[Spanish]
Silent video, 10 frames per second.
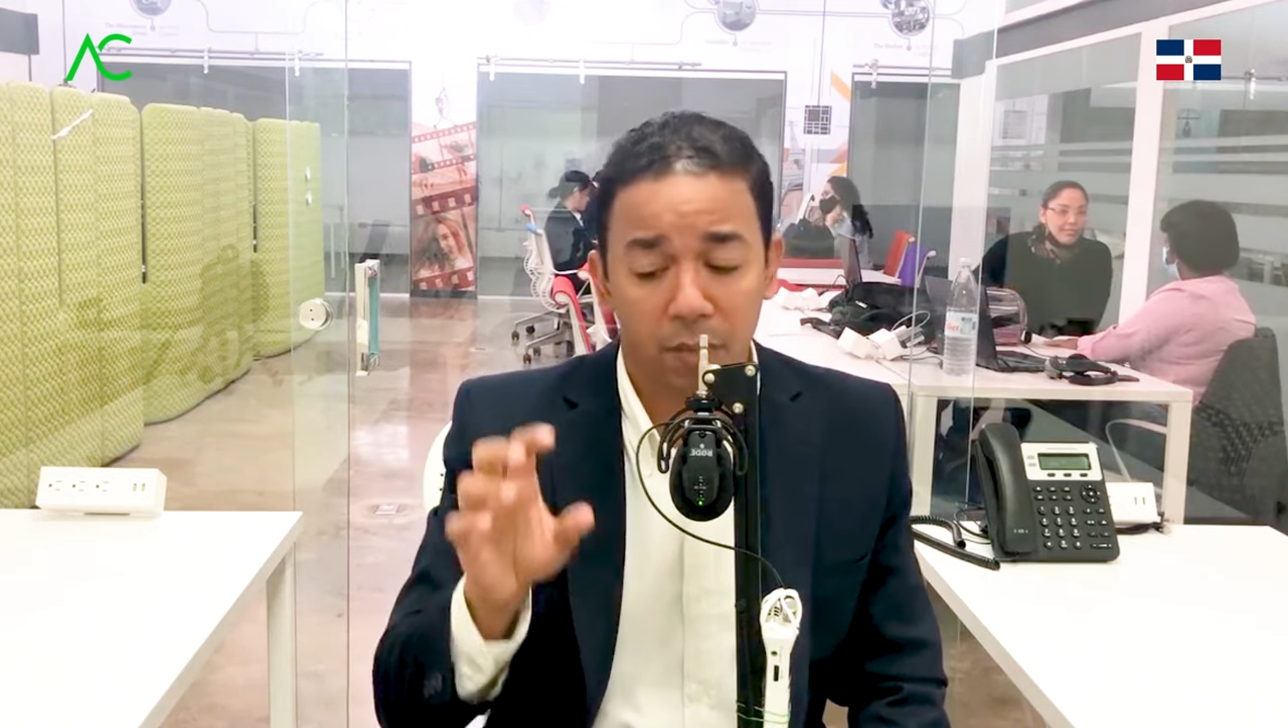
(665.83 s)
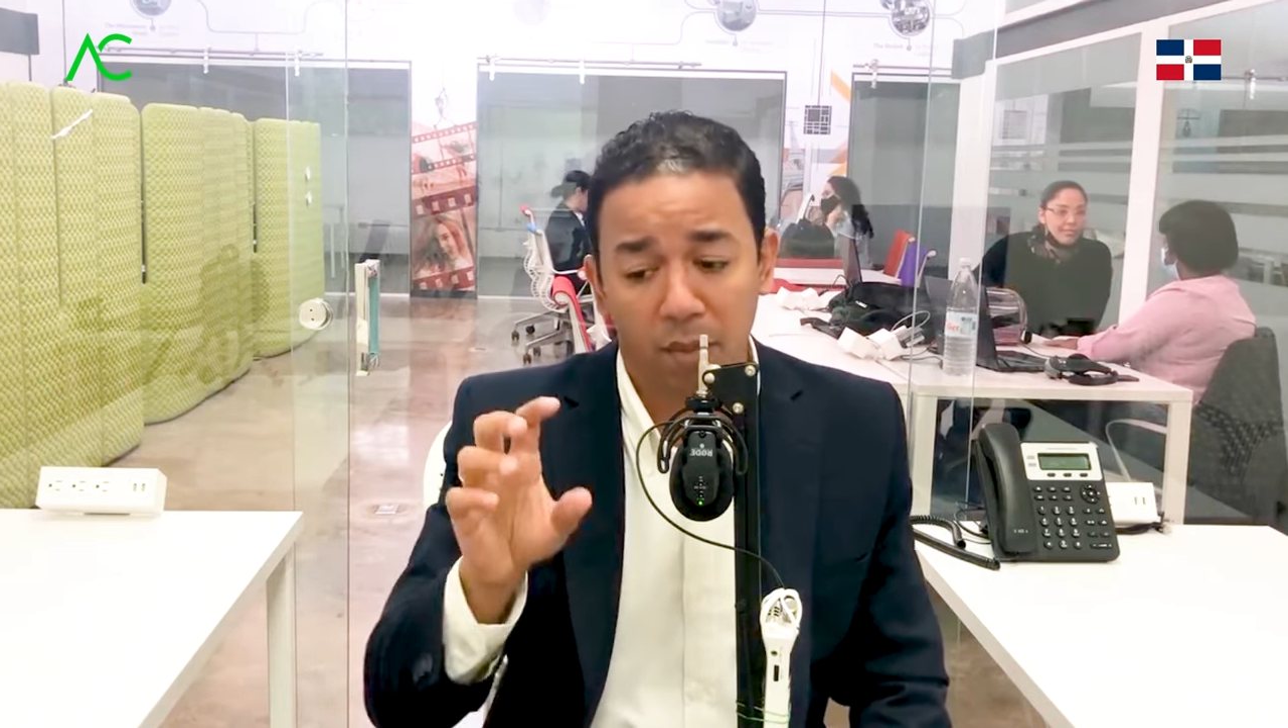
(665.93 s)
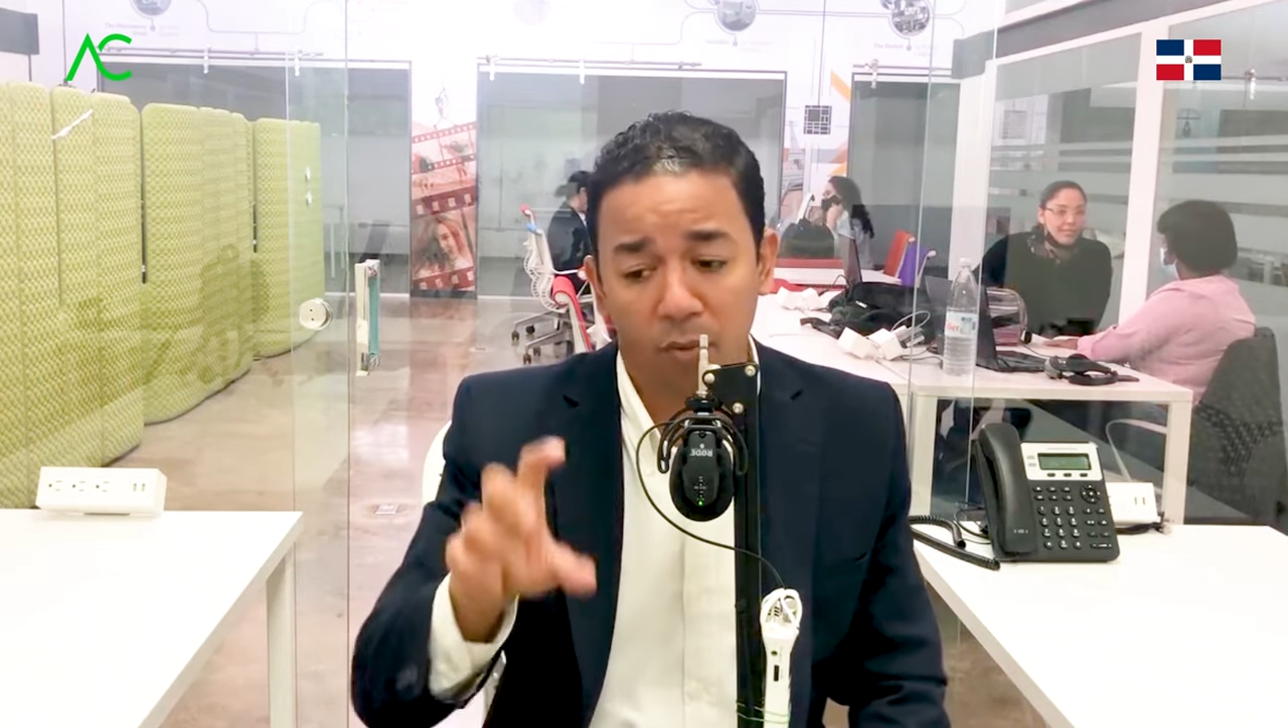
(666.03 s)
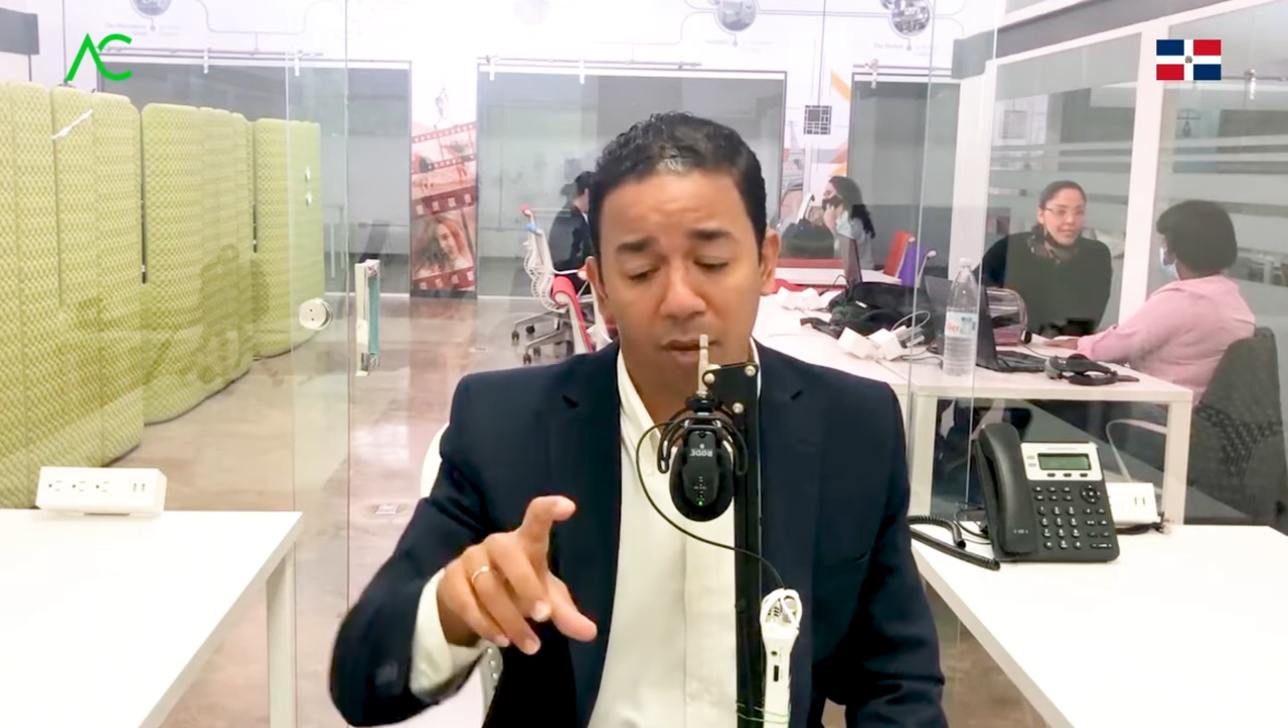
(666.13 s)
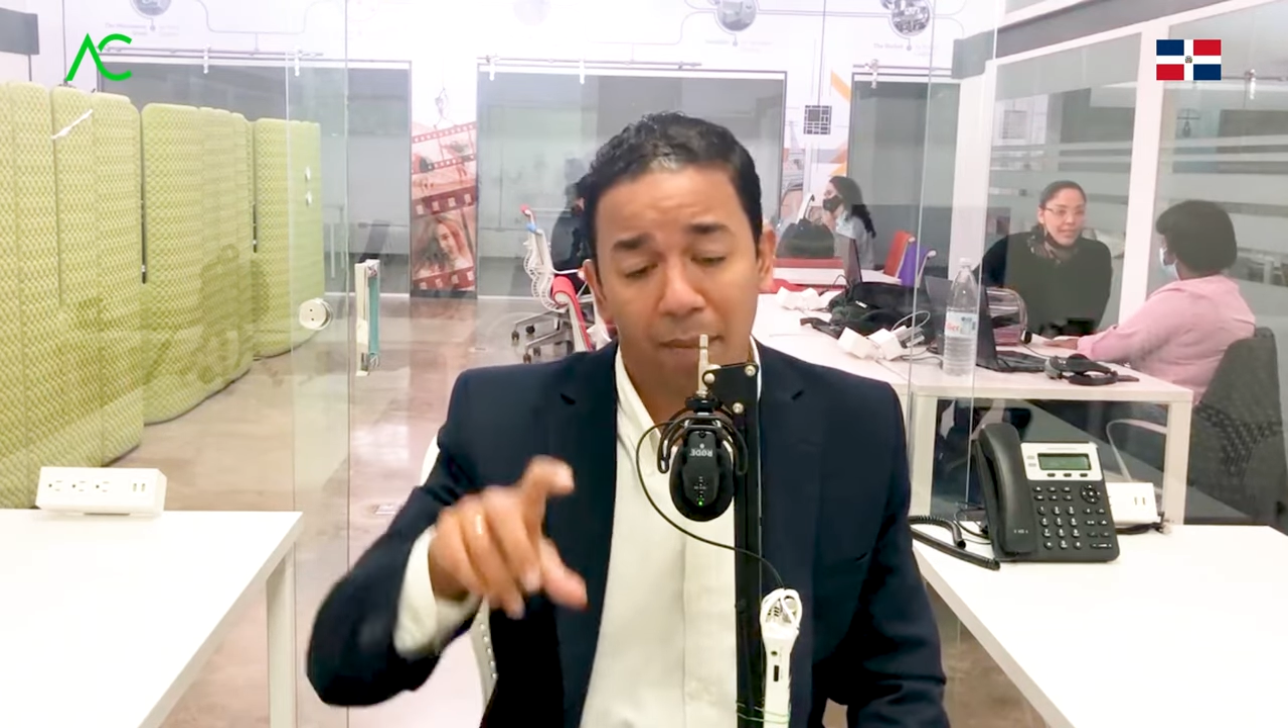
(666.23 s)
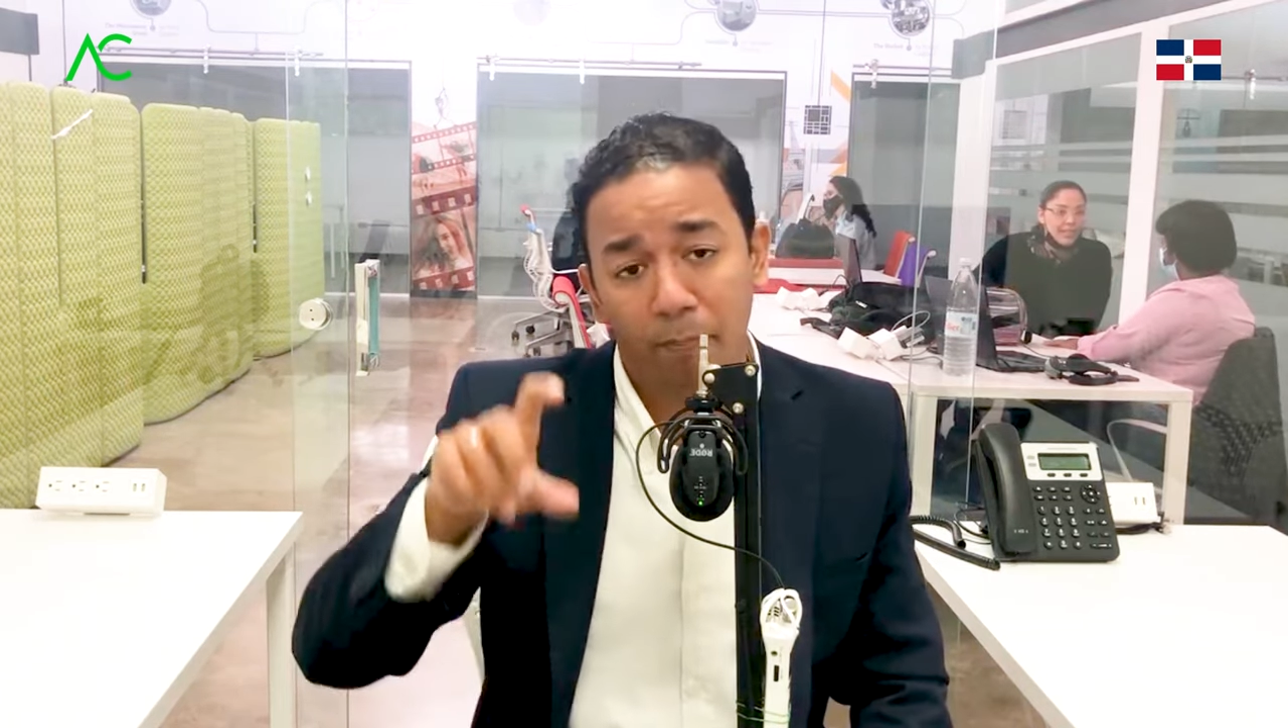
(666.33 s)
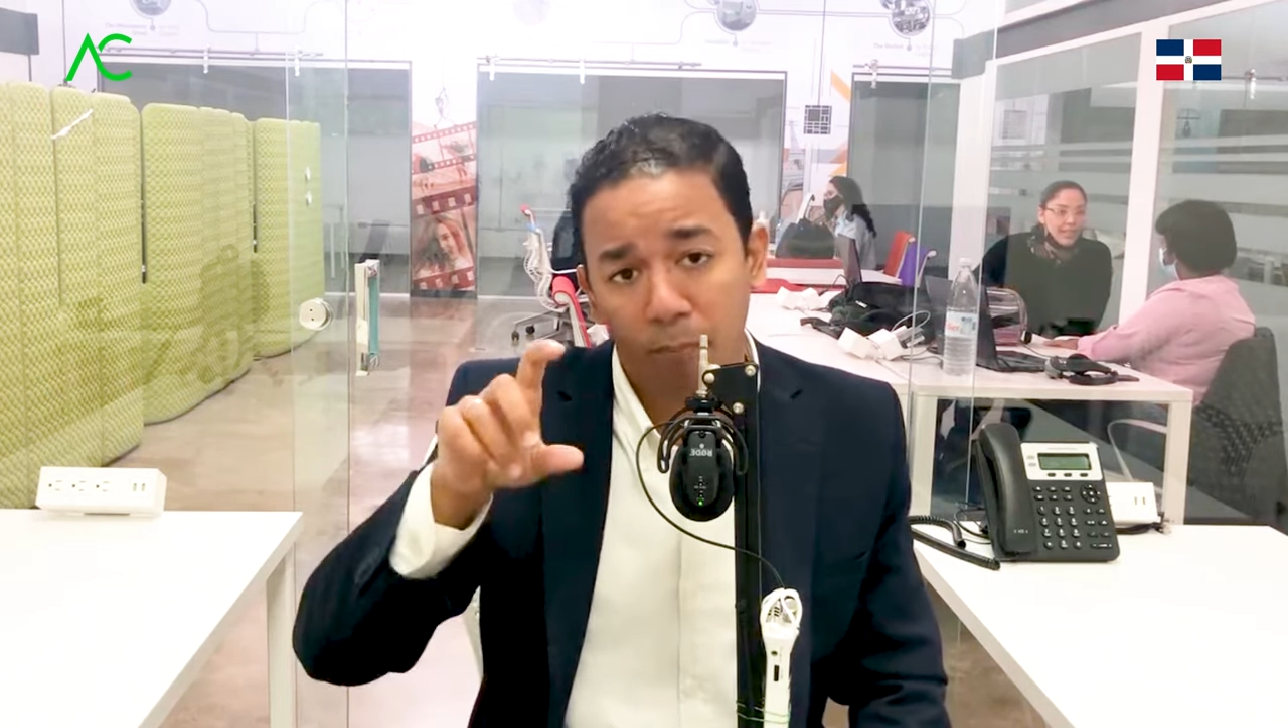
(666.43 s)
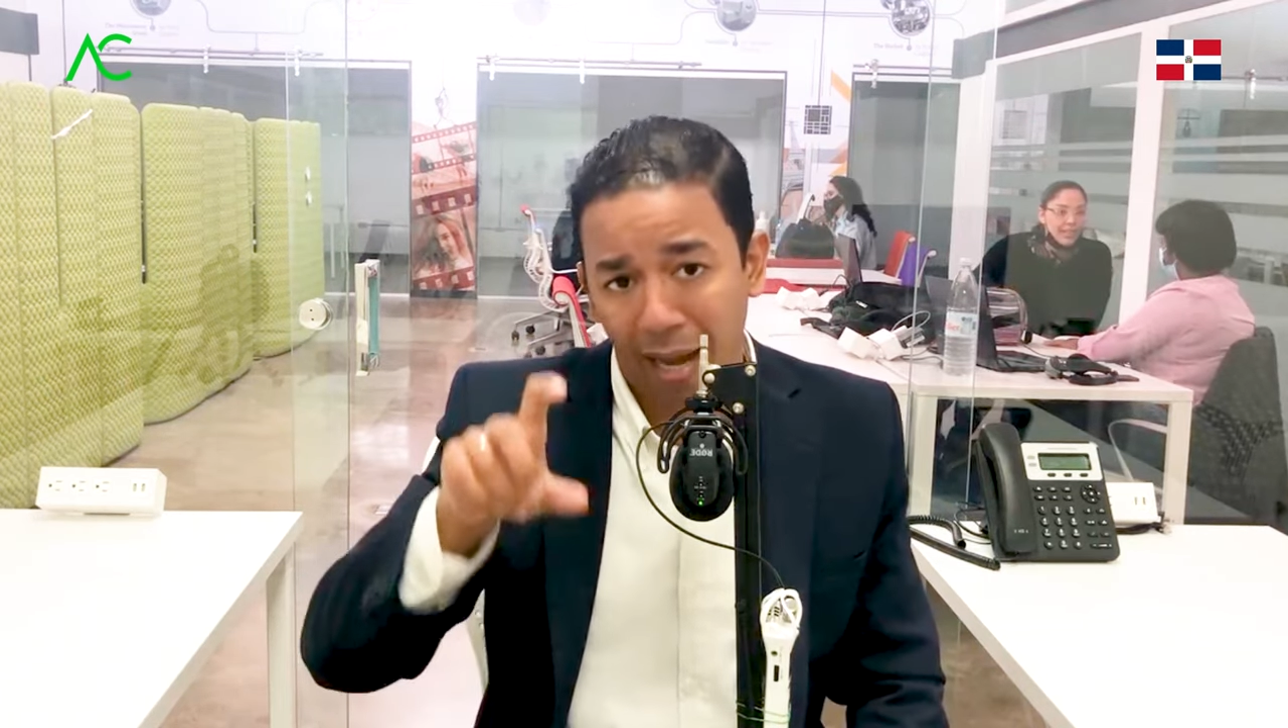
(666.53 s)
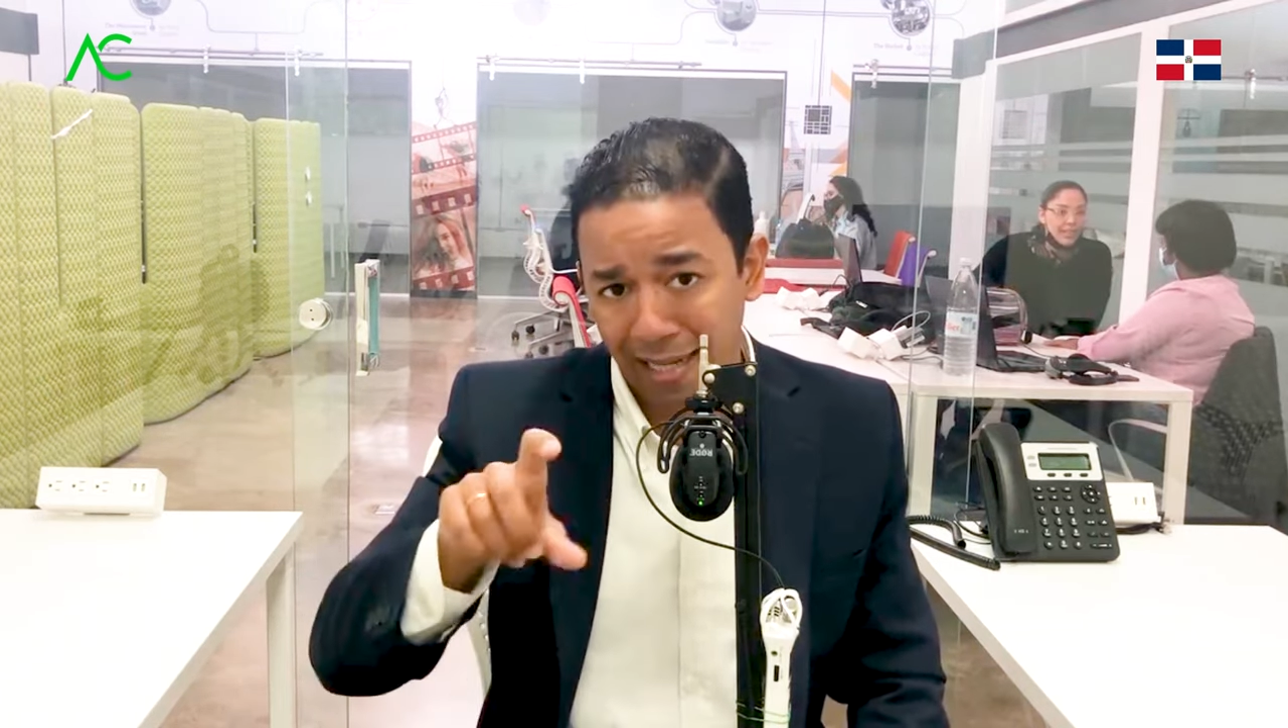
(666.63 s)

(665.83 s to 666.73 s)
Si me voy al,